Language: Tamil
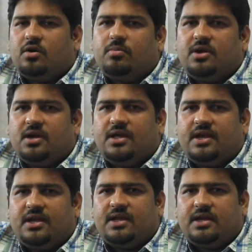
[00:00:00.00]
கவர்மெண்ட்டில்
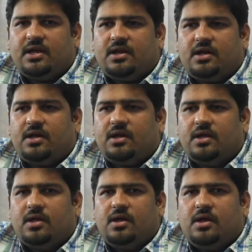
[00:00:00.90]
ஏன்னு கேட்டிங்கன்னா
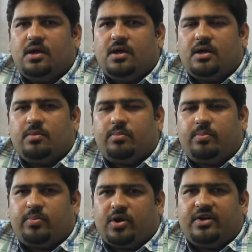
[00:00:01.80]

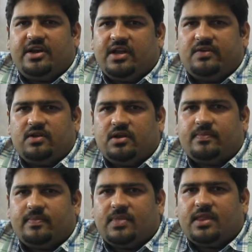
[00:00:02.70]
பவர்ட்டி லெவல்
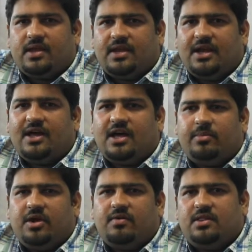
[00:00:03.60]

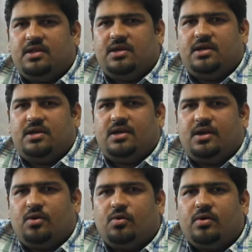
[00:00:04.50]
எல்லாருமே வந்து
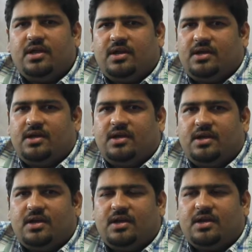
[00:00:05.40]
எனக்கு நோய் இருக்குது
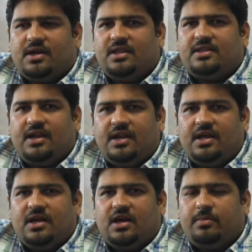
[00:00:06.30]
எனக்கு கண் தெரியல
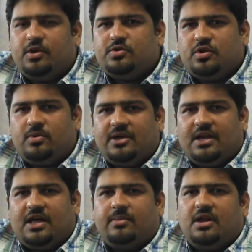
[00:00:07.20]
அப்படின்னு சொல்லி போய்
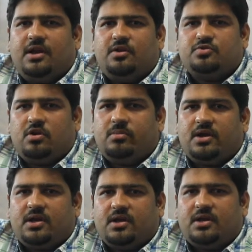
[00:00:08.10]
எல்லாருமே எல்லாத்தையும் சொல்ல
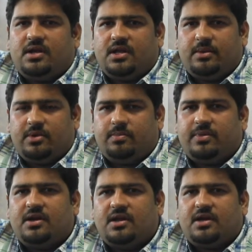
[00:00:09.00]
மாட்டாங்க நம்ம இது
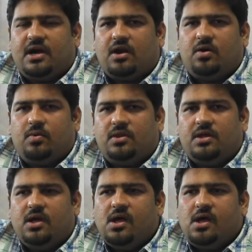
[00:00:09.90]
பண்ணுற காரணம் வந்து